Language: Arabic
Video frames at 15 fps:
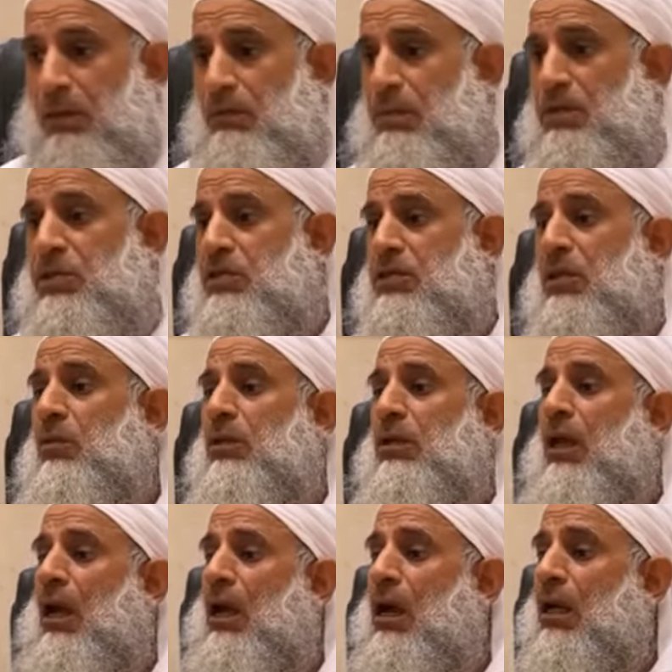مصر سوت
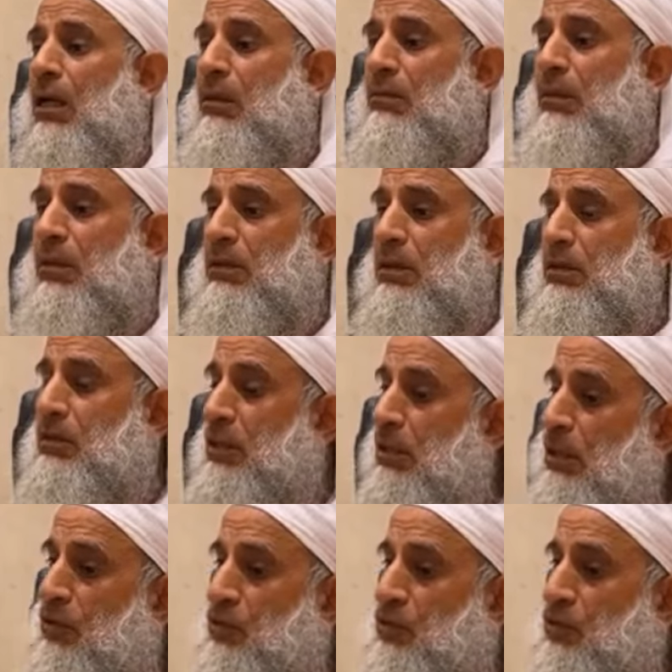له حاكم يدير